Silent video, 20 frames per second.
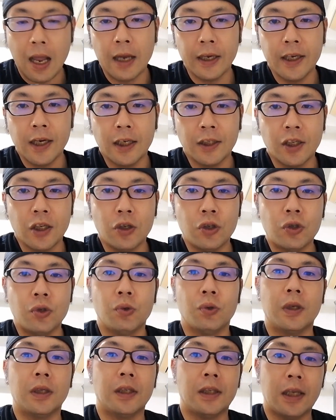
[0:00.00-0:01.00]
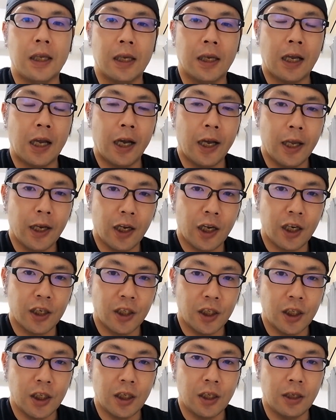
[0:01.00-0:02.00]
明選手のですね、輝か
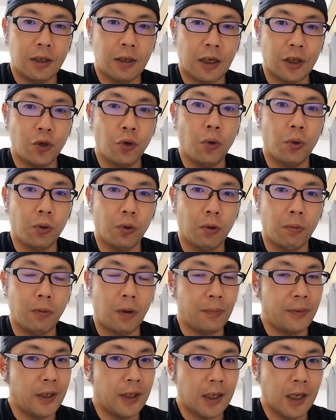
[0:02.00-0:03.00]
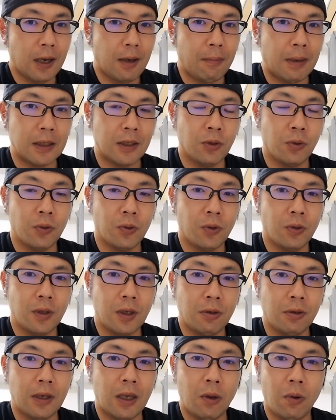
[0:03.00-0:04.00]
しいなショート、まあ、みんなが待ち望ん
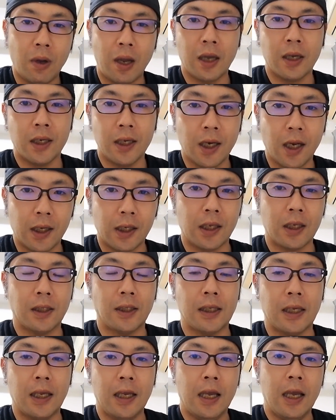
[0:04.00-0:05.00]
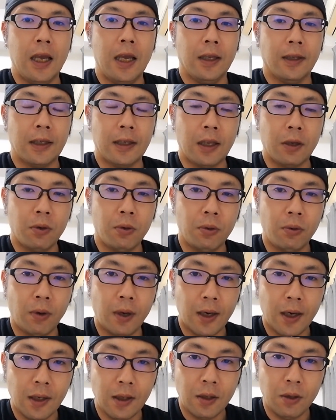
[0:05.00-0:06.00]
でるネオ・アキラがですね、出てくるの
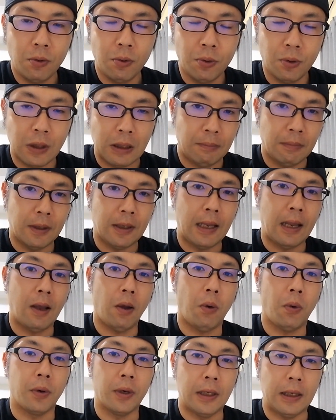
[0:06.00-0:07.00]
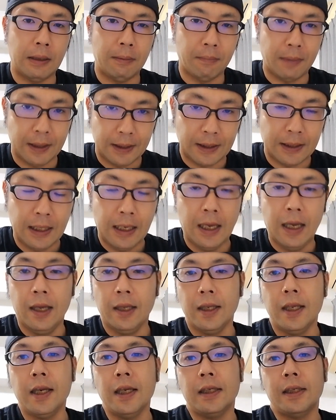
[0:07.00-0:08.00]
かなっていうふうに見ております。
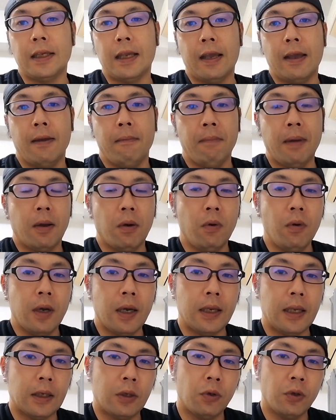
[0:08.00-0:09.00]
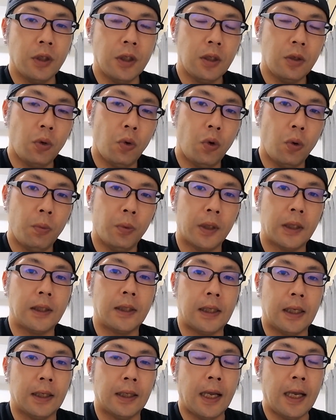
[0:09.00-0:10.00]
でですね、まあ、今回ね、巨人の方もで
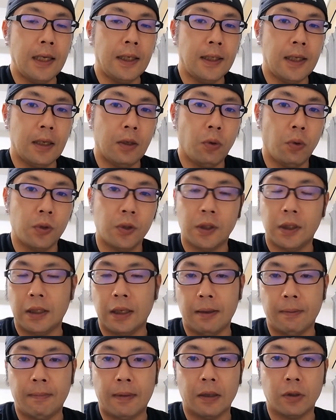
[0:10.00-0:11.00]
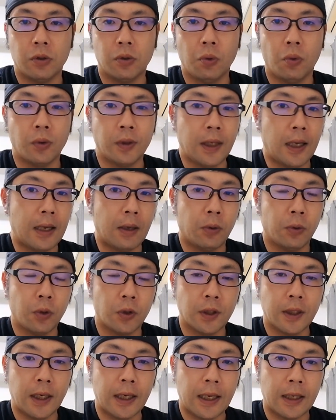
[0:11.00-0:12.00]
すね、大勢投手がね、まあちょっと抑え、今
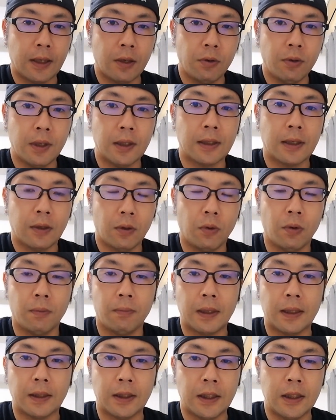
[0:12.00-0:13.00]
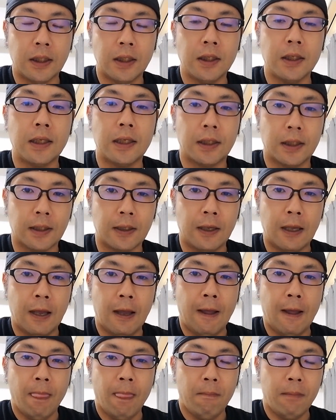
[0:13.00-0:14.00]
年からやってるんですけど、まあ新人です。
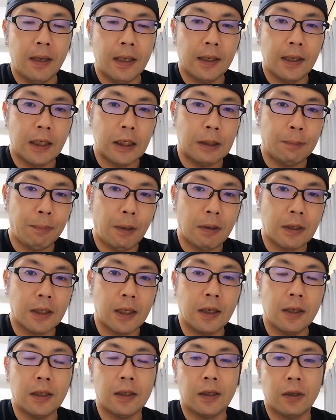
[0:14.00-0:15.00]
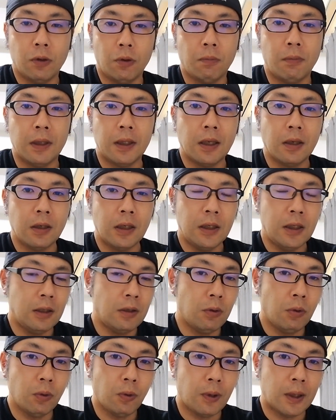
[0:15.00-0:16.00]
まあ回失敗はしたんですけど、全く気に
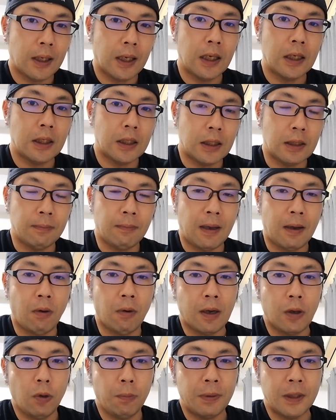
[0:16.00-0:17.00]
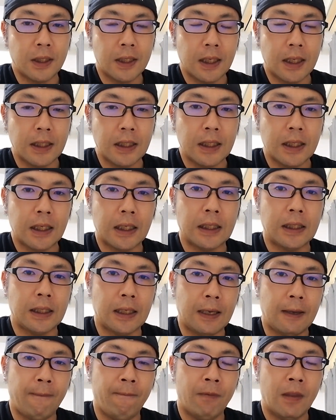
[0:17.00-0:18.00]
することはないし、まあ他のピッチャー陣がです
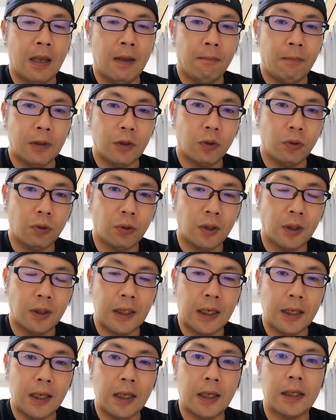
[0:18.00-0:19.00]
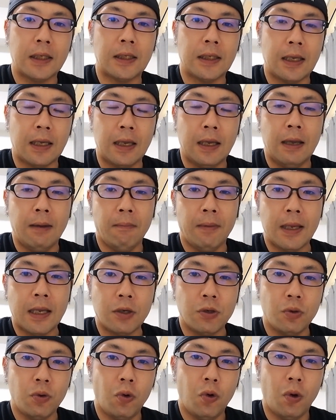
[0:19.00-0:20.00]
ね、まあ、ちょっと崩れてですね、まあ、
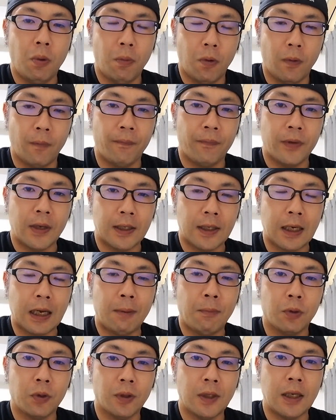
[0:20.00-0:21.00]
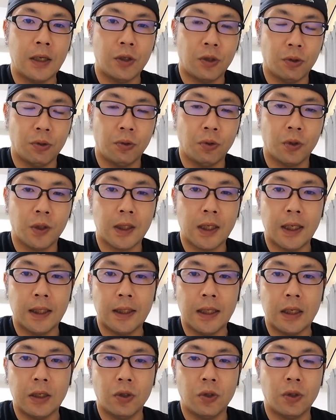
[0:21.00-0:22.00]
野手の方も、ね、坂本選手、吉川
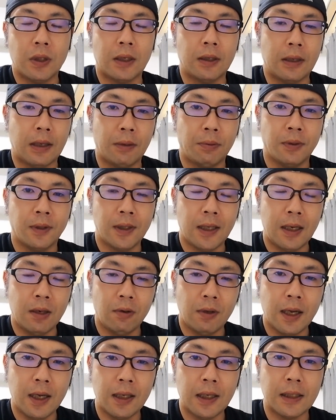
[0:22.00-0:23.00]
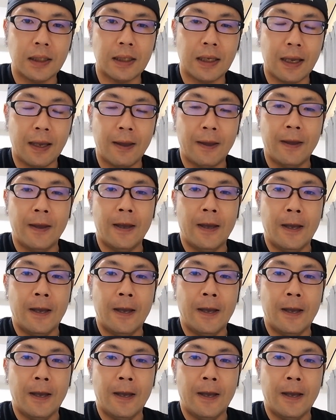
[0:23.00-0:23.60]
選手がね、不在の中ですね、